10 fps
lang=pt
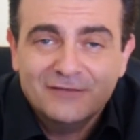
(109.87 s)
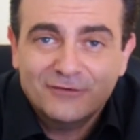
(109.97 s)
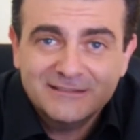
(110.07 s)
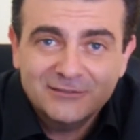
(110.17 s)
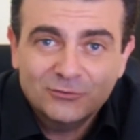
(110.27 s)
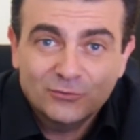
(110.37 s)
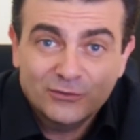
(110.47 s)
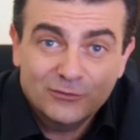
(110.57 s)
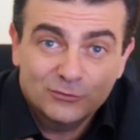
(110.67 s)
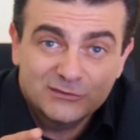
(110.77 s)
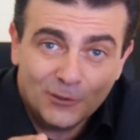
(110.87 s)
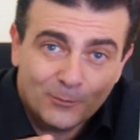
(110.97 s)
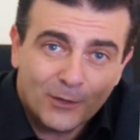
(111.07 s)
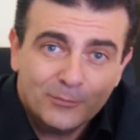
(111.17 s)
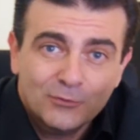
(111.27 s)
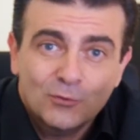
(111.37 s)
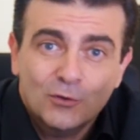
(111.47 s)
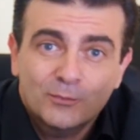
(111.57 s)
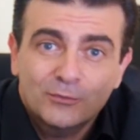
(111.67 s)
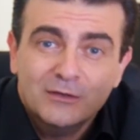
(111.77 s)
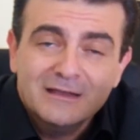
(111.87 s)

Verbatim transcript: fazendo com que o seu próprio corpo